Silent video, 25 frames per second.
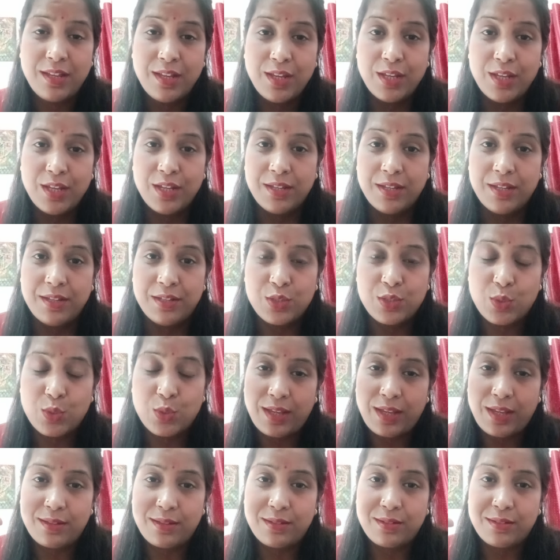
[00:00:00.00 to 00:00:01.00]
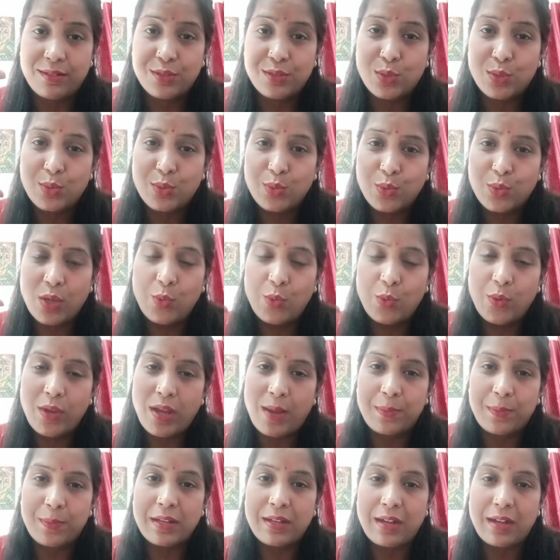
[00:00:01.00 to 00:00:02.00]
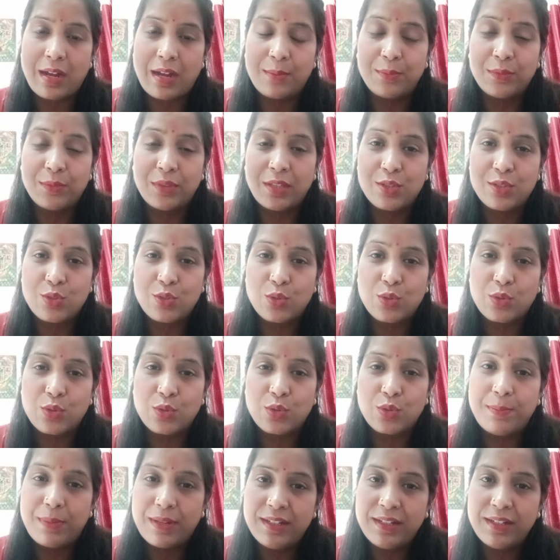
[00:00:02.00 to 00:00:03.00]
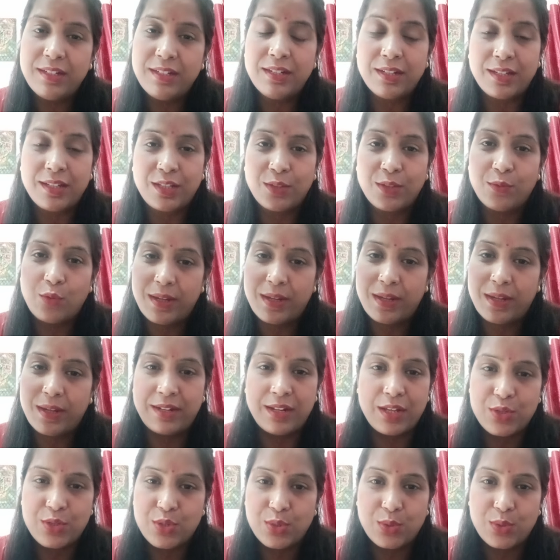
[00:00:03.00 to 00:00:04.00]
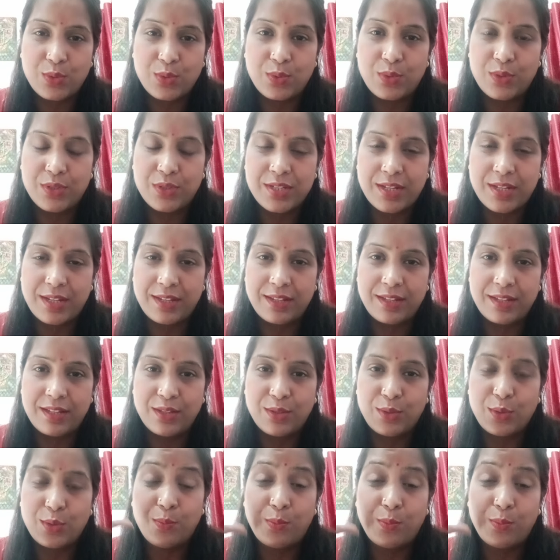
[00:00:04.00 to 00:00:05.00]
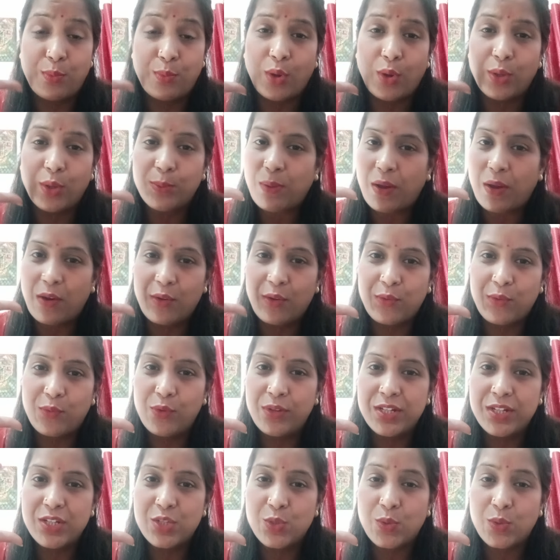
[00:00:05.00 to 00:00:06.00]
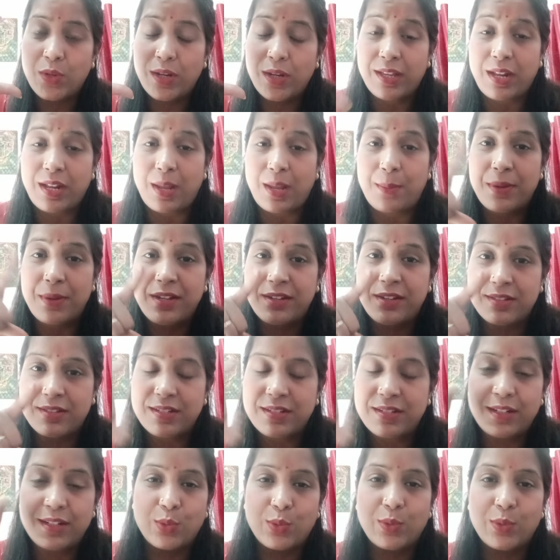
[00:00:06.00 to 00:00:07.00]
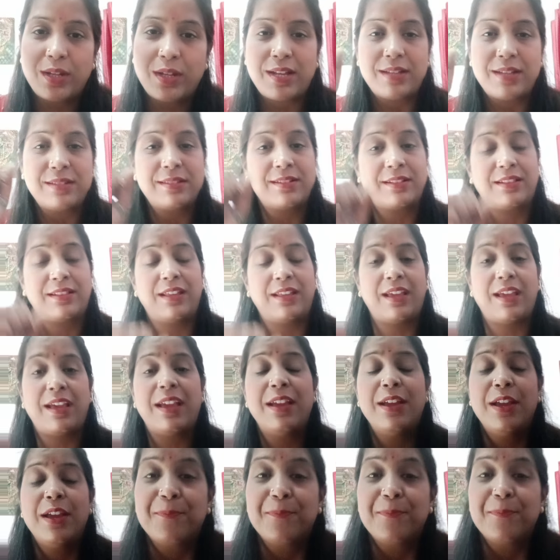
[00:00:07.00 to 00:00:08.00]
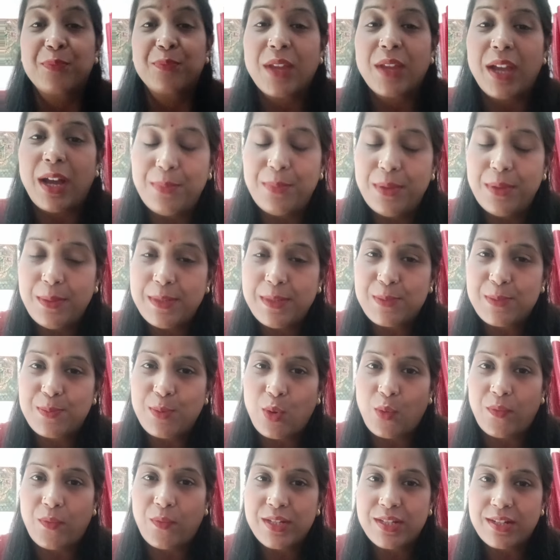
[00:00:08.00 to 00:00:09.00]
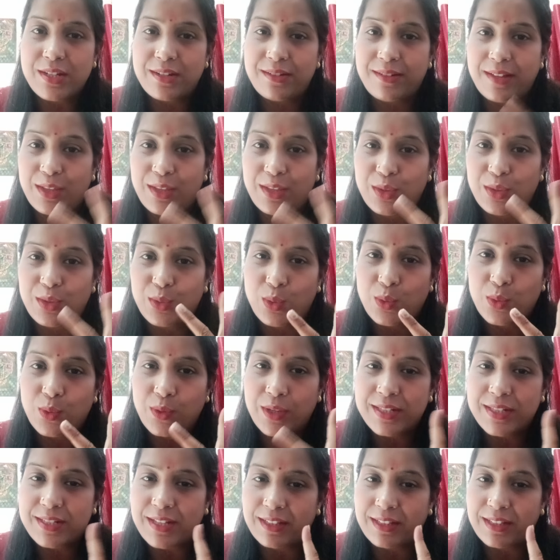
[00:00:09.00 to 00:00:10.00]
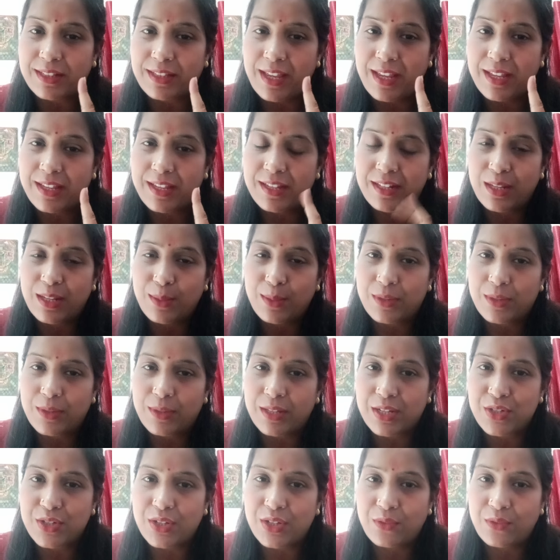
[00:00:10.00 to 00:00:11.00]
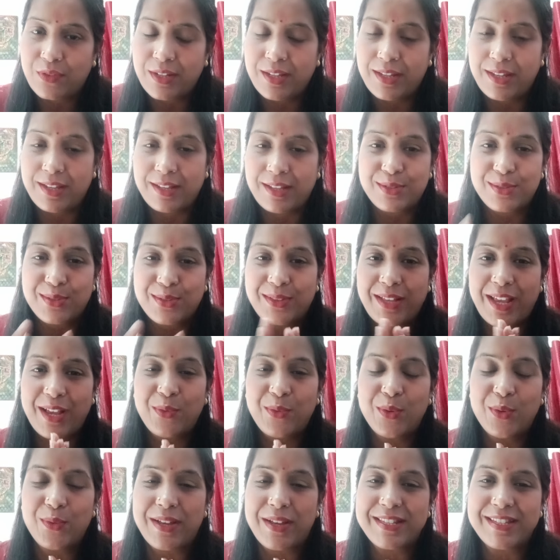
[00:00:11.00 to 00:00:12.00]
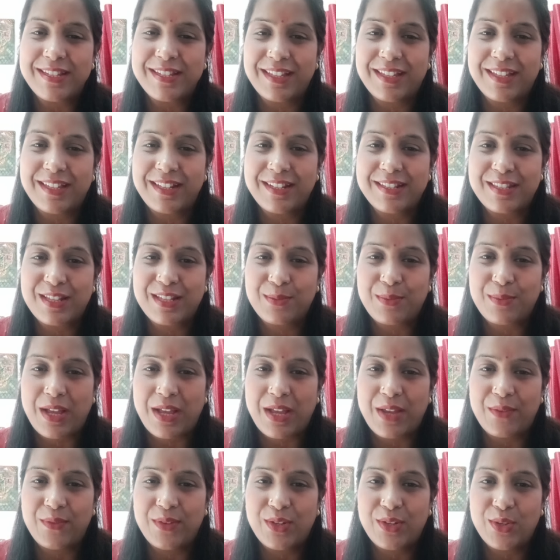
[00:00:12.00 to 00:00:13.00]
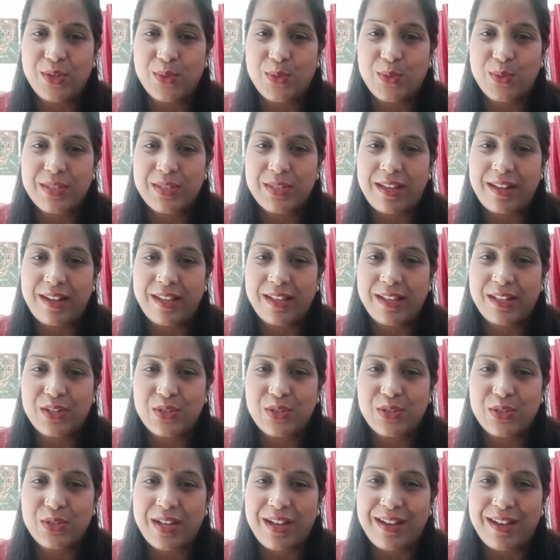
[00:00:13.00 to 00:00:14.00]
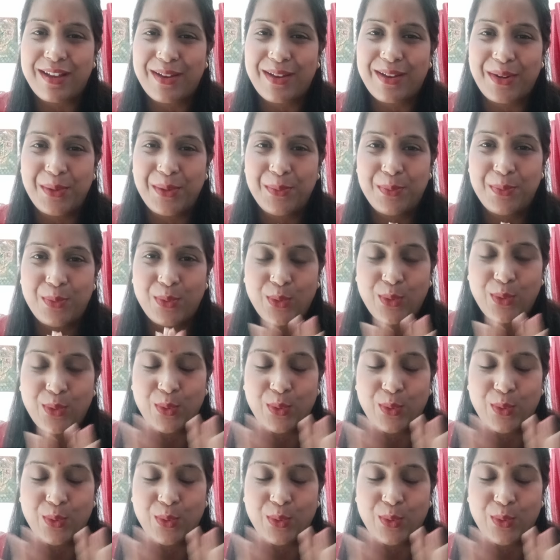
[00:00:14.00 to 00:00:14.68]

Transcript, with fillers: जो है जो रुके हुए आपके काम थे जो कभी बने नहीं रहे थे वो बनना शुरू हो जाएंगे तो बहुत पावरफुल रिचुअल अगर आप इंटरेस्टेड है तो करा सकते हैं अभी भी इस पे ऑफर चल रहा है दो लोगों के साथ एक की नेम करेक्शन फ्री है सो थैंक फॉर वॉचिंग एंड लिस्टिंग माई वीडियोज हरे कृष्णा हरिपुर